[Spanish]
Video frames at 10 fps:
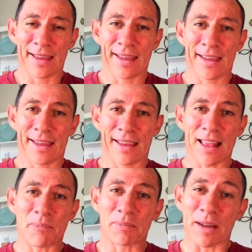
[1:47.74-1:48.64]
Eh,
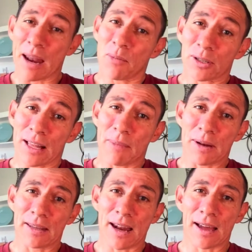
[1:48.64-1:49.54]
creemos que el
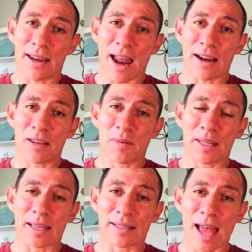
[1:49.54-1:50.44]
aprender a crear
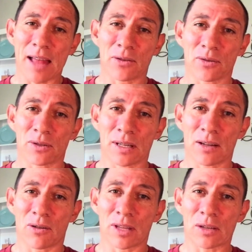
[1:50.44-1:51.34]
límites sanos en
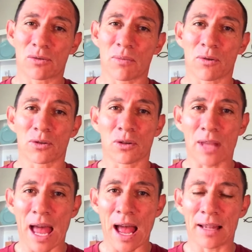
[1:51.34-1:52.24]
contexto
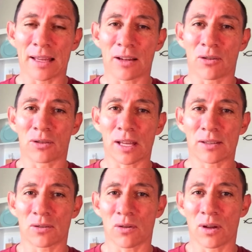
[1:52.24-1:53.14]
emocional, en el
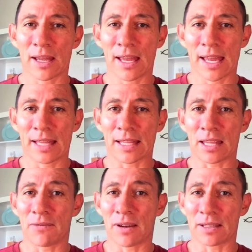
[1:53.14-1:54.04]
contexto de
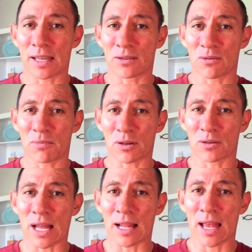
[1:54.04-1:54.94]
diferenciación
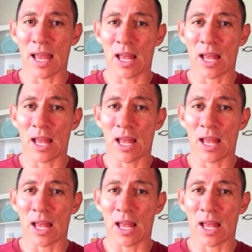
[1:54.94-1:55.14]
personal,